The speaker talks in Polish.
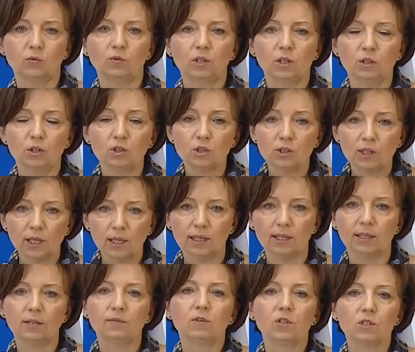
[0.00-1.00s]
Te,
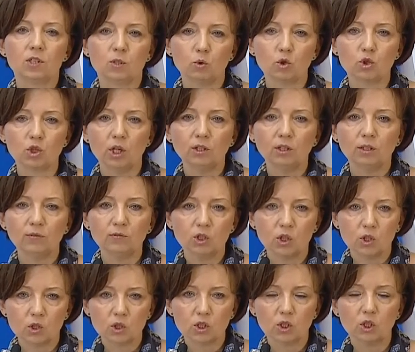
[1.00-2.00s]
te złożone
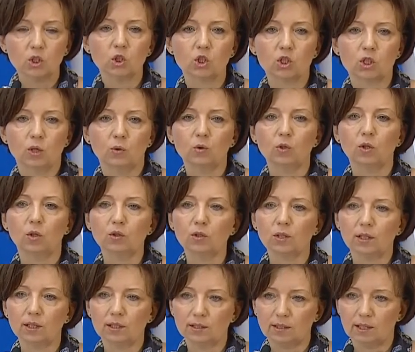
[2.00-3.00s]
wnioski to są
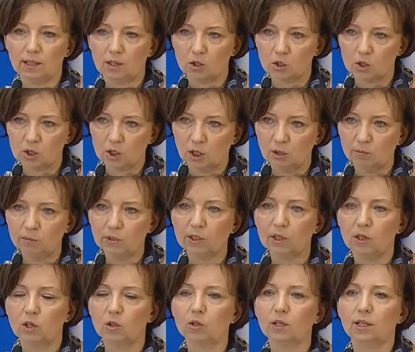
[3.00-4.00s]
konkretne osoby,
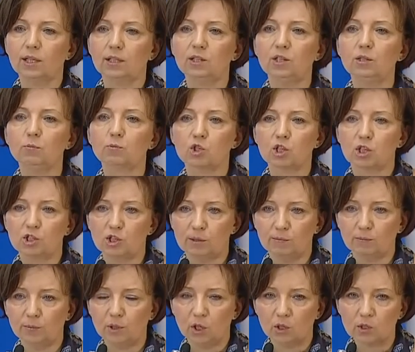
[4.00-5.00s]
konkretni
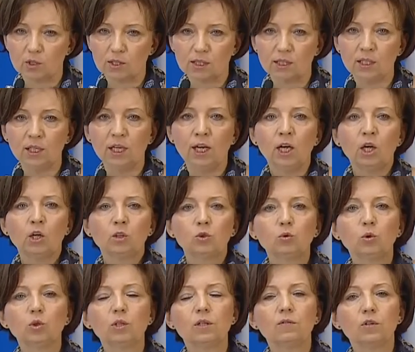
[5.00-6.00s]
przedsiębiorcy, pracy,
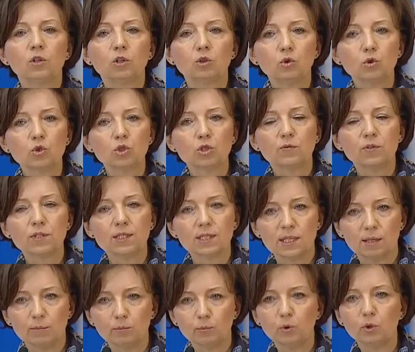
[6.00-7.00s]
który, którzy
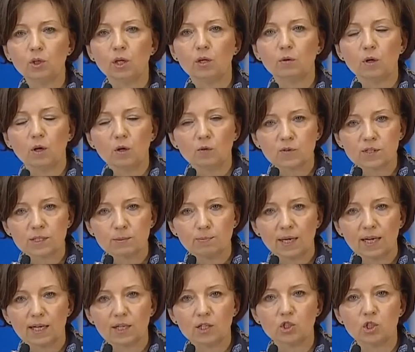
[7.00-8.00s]
występują o
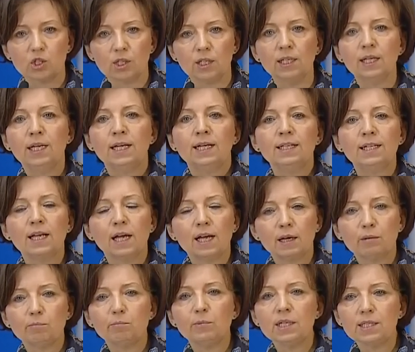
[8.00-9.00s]
wsparcie
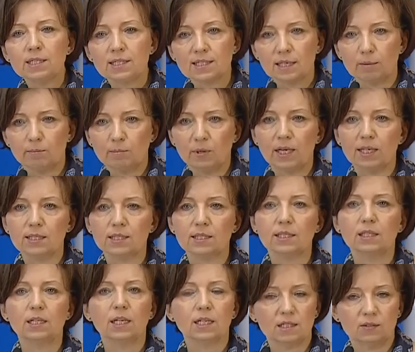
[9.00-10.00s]
na miejsca pracy
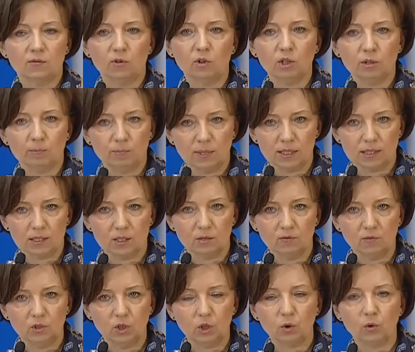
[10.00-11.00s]
dla swoich
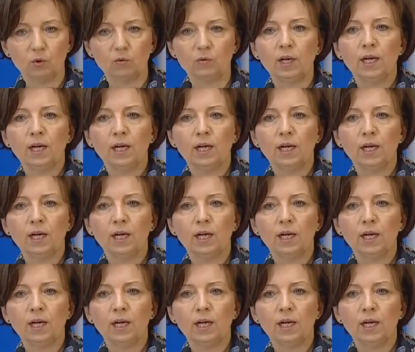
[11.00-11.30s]
pracowników.